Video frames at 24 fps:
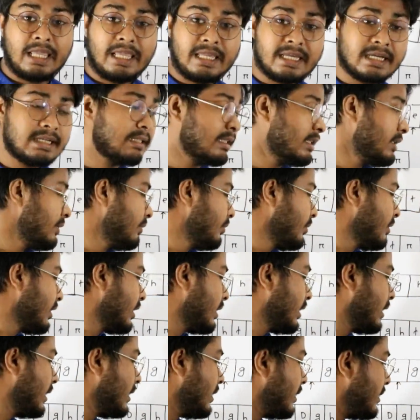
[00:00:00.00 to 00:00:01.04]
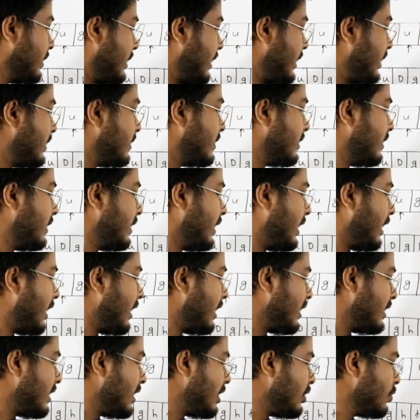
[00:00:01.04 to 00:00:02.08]
এখানে ডিজি
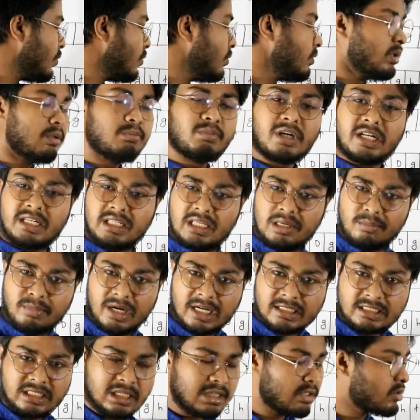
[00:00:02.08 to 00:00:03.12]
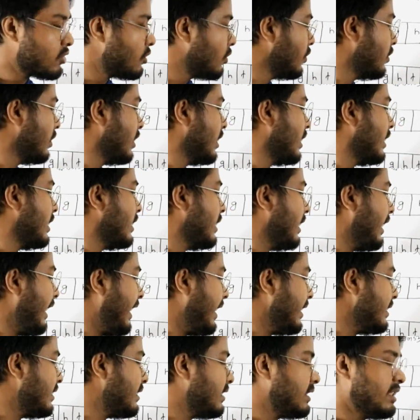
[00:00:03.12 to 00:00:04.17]
এইউ e মানে কি মাঝে আসলো
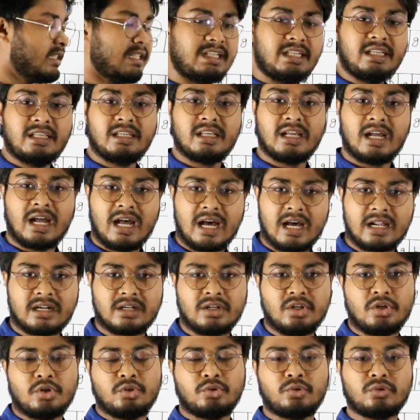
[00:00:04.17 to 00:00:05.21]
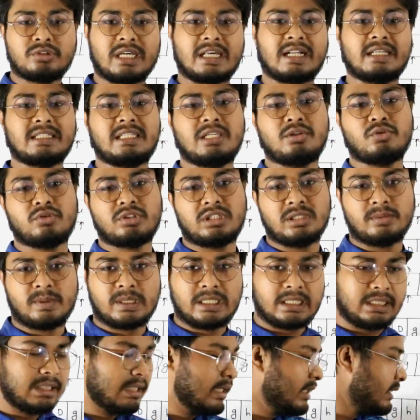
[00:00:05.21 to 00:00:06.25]
এইচ টি আর তো তারা কি করতে
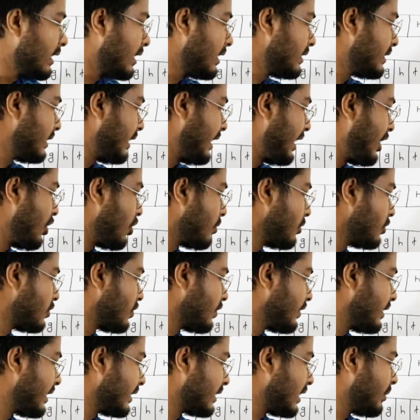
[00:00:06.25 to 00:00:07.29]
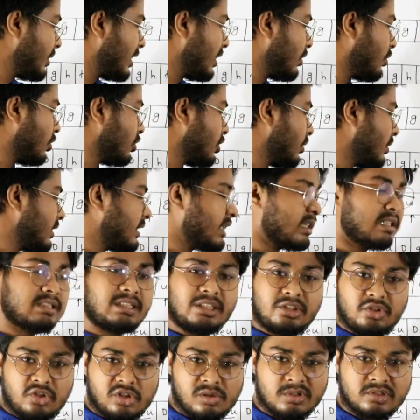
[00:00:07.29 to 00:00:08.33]
পারে তারা চাইলে এই অবস্থানে থাকতে পারে অথবা তারা
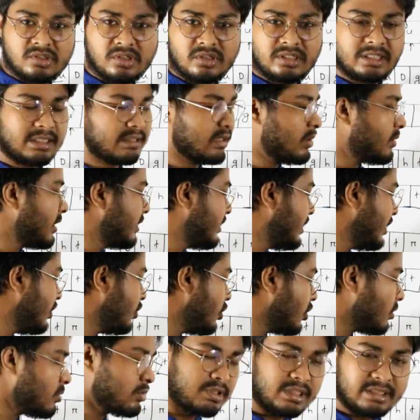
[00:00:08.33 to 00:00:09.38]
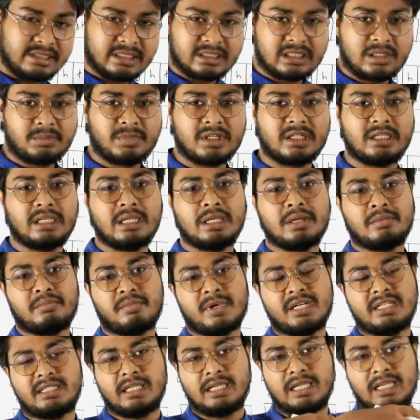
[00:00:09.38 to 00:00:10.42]
দ্বিতীয় অবস্থানে থাকতে পারে তৃতীয় অবস্থানে থাকতে পারে
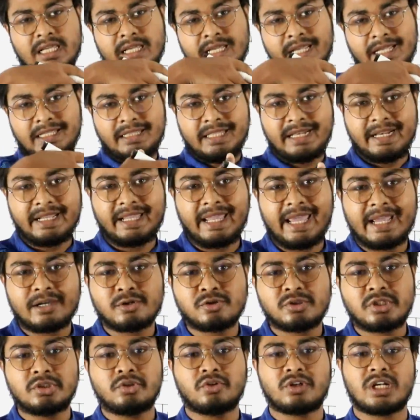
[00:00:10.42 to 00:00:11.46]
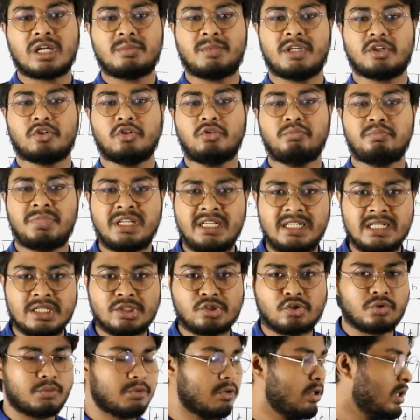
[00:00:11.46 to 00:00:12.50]
মানে কি এদেরকে একত্রে ধরে আমি এখন বিন্যাস
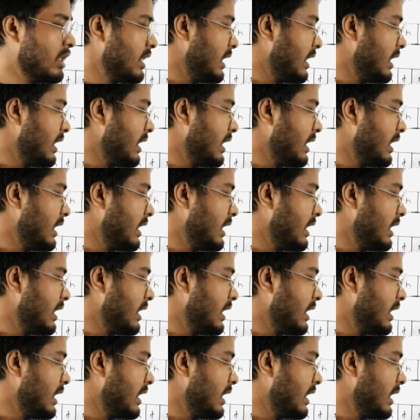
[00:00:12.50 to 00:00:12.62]
করব।